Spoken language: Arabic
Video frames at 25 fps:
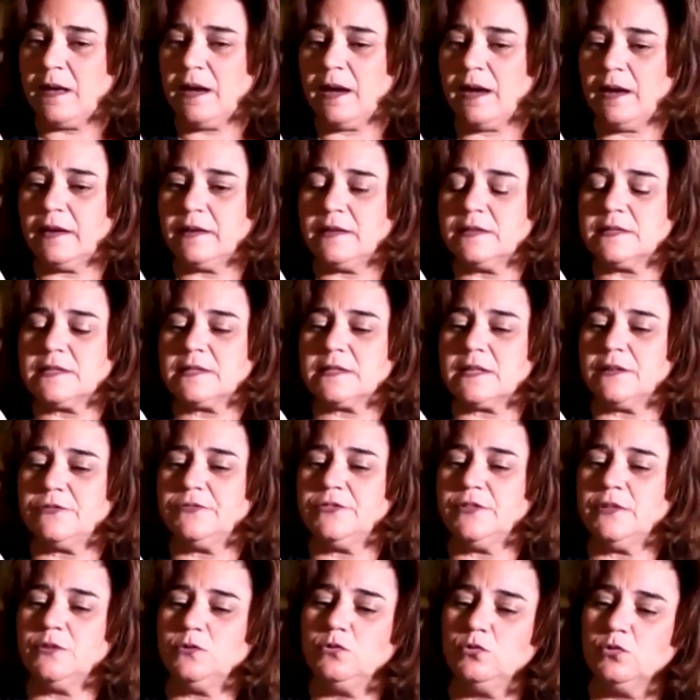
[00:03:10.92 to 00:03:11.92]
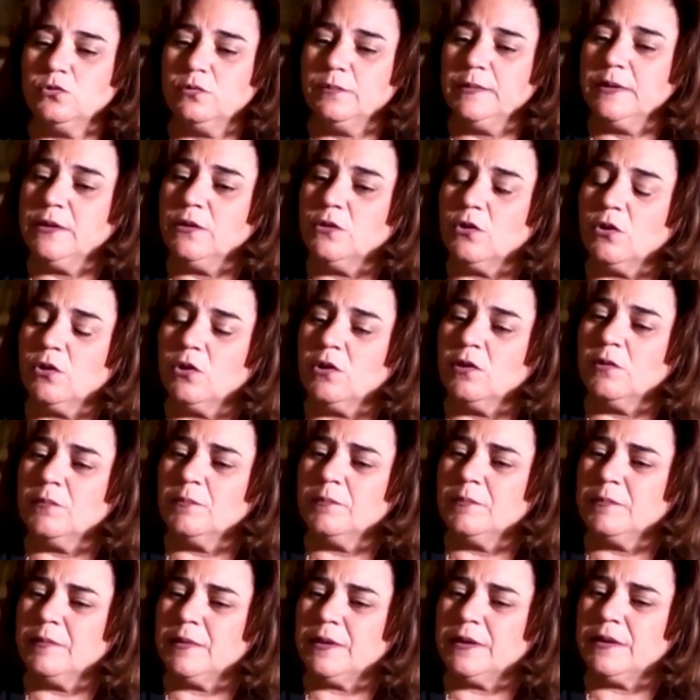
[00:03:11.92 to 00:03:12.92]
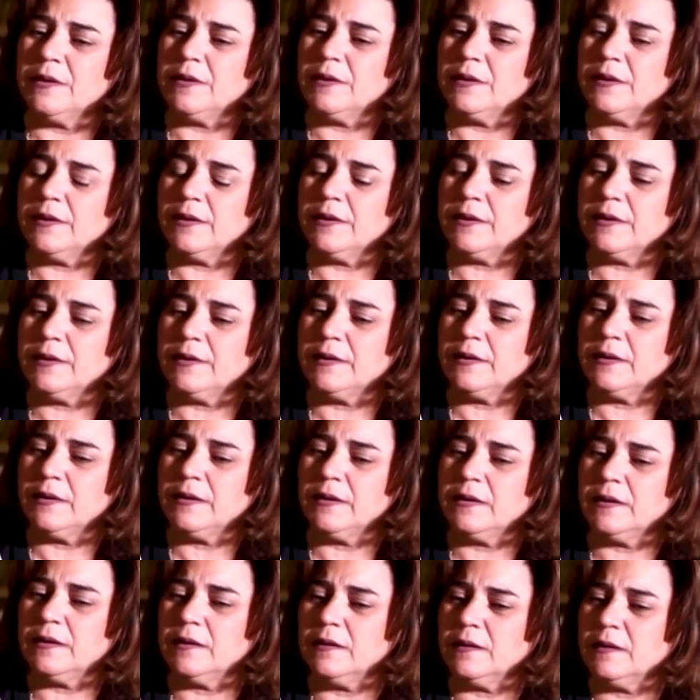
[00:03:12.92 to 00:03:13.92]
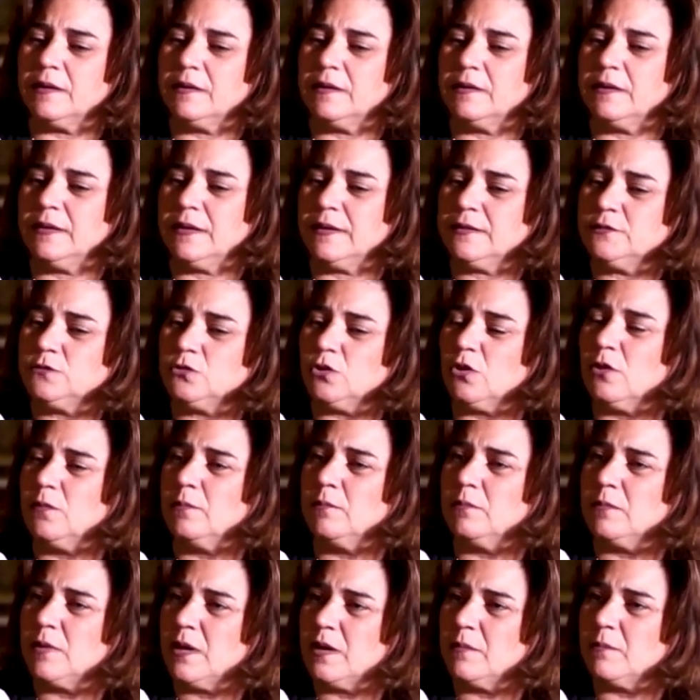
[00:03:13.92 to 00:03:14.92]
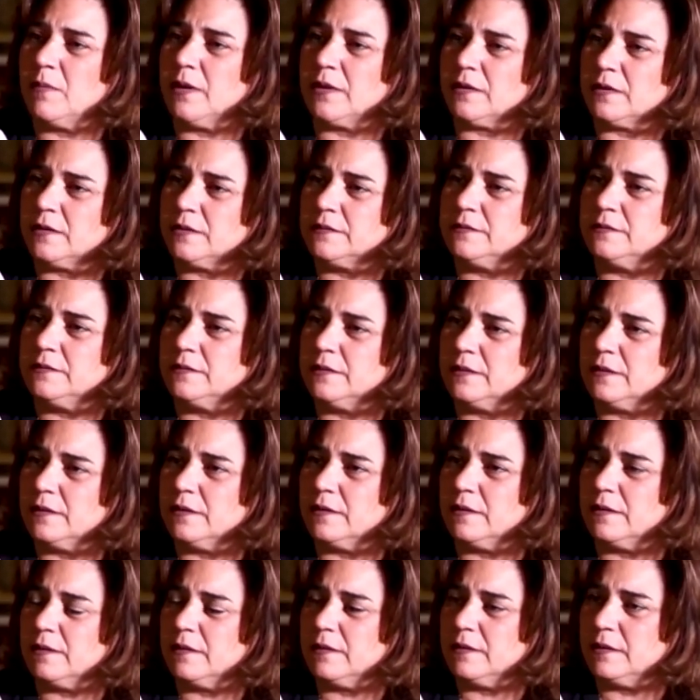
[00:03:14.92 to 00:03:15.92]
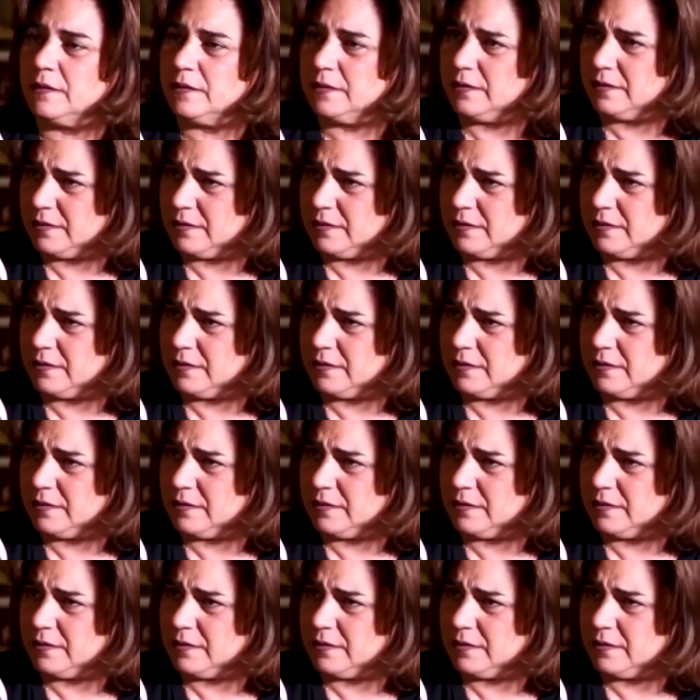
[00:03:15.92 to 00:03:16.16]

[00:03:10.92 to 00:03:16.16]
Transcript: حيستفيدوا منهم آه، اللي عندهم مرض آه،